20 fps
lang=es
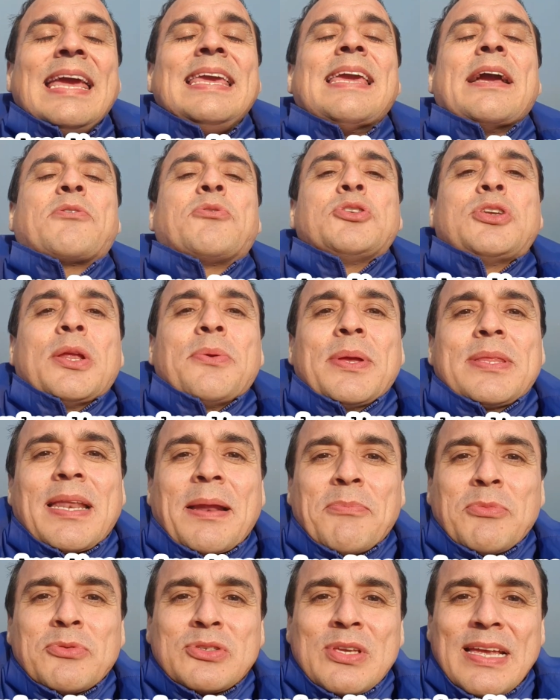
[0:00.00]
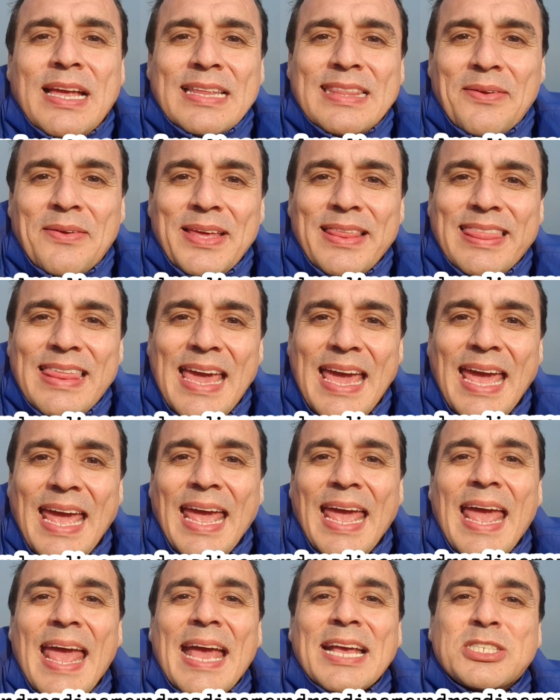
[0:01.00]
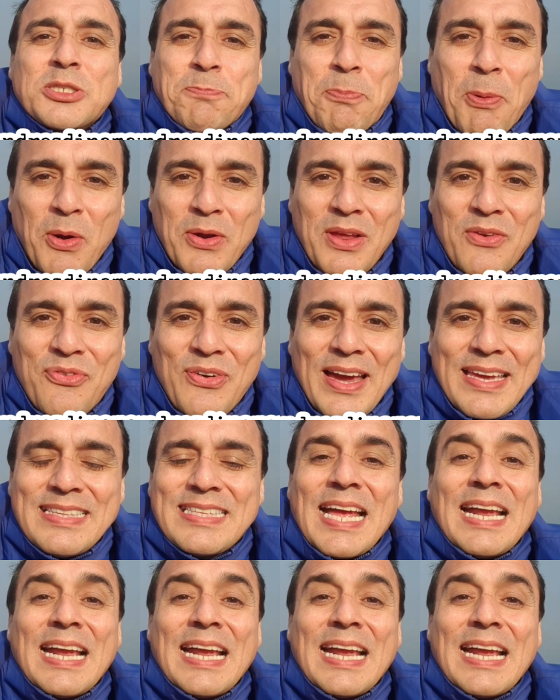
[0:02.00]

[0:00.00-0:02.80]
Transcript: y escucha nuestra música a través de Spotify.